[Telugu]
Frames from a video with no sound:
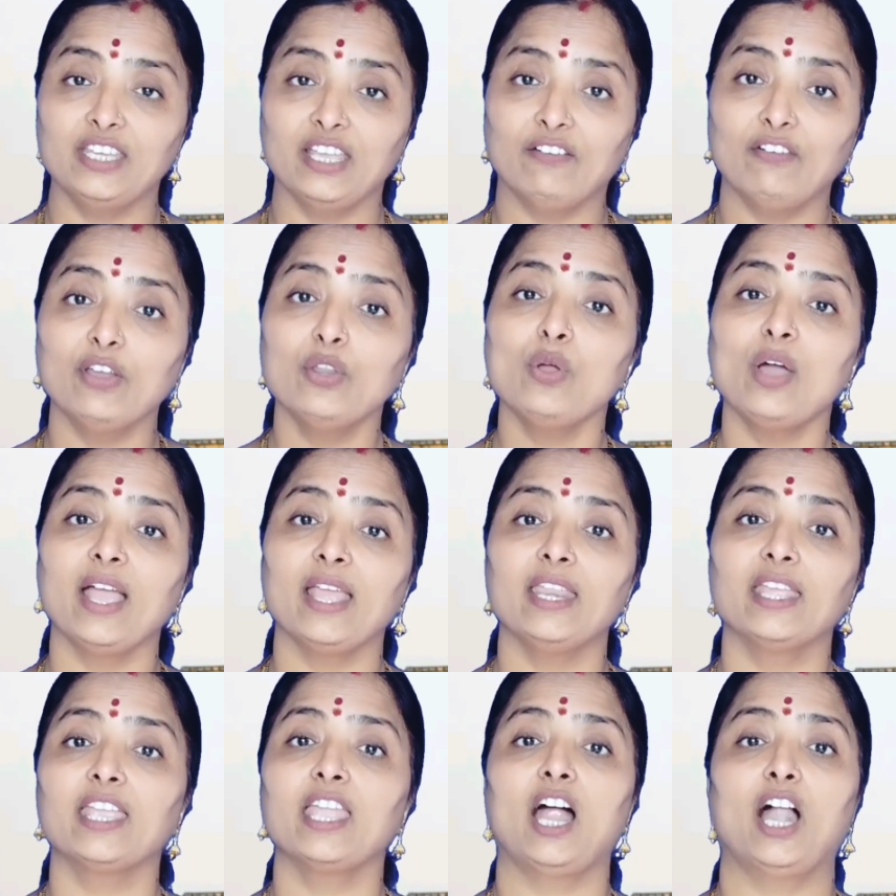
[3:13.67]
ఎవరు
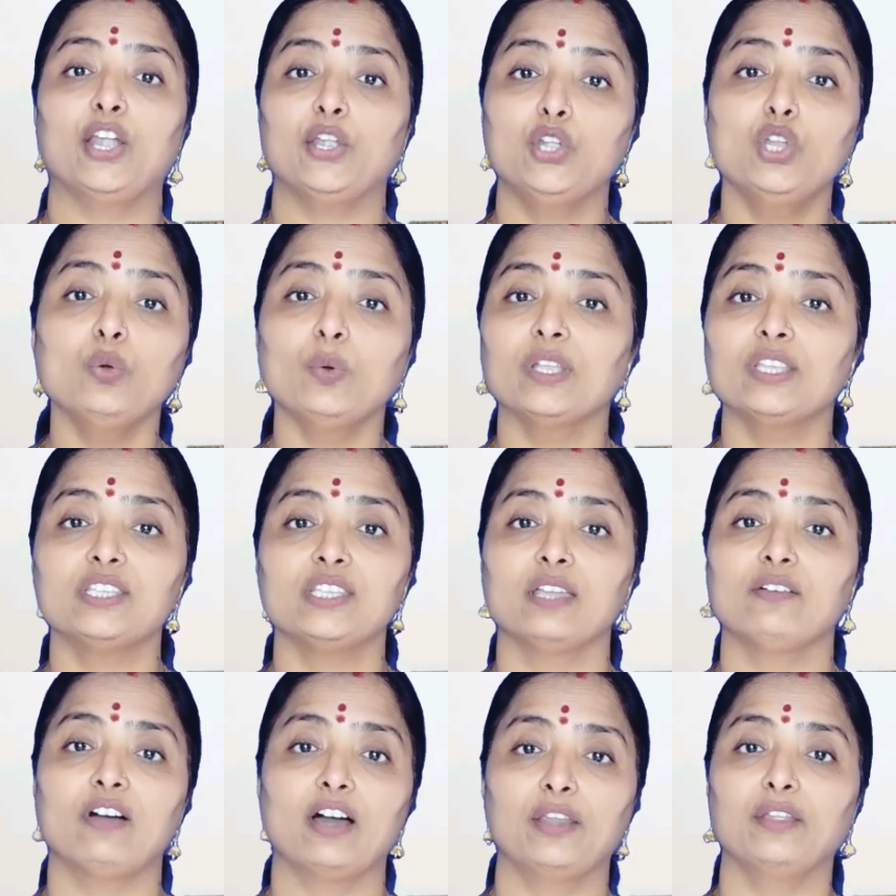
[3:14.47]
ఆయనకి అడ్డు
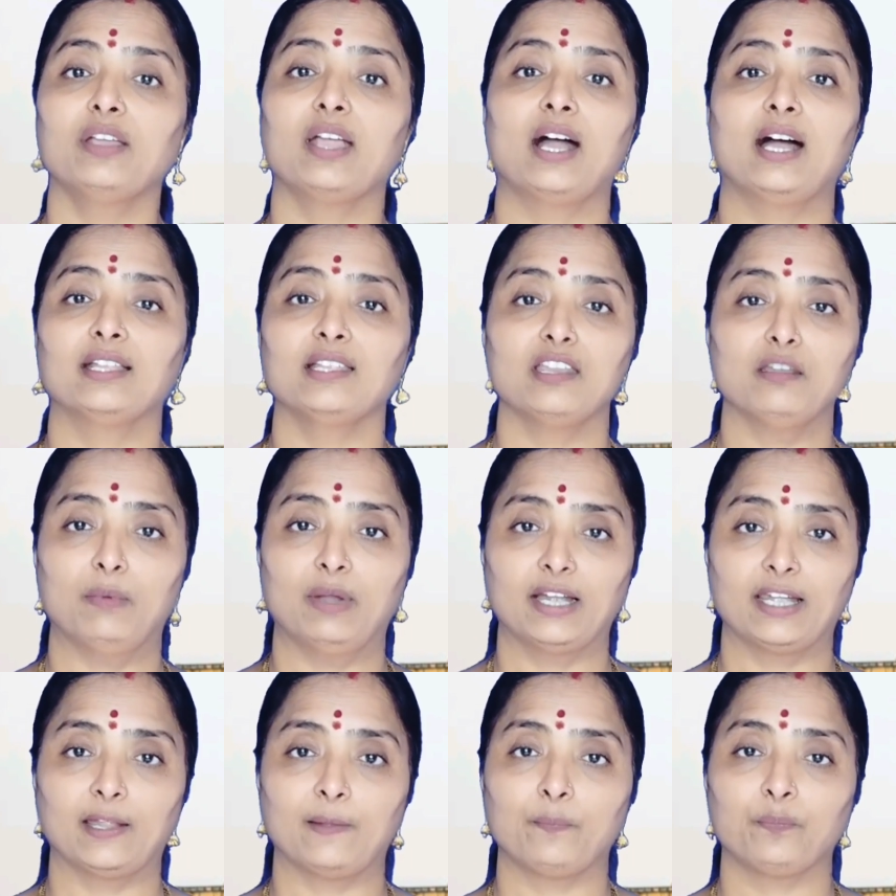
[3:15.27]
వచ్చేవారు
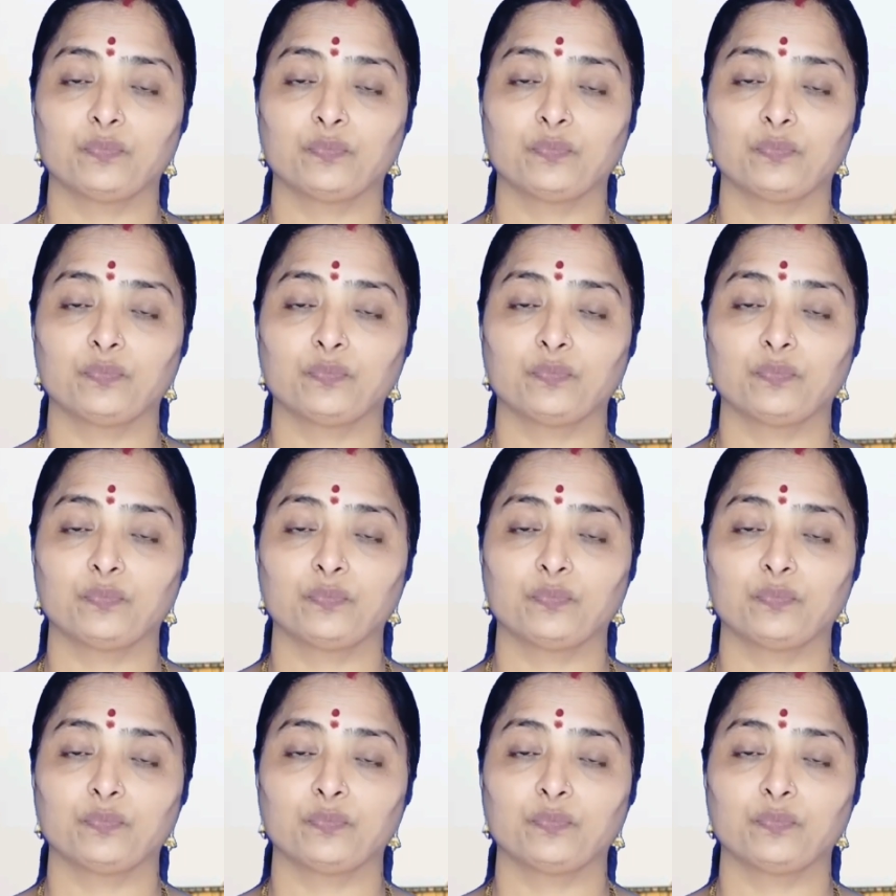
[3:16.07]
కాదనమాట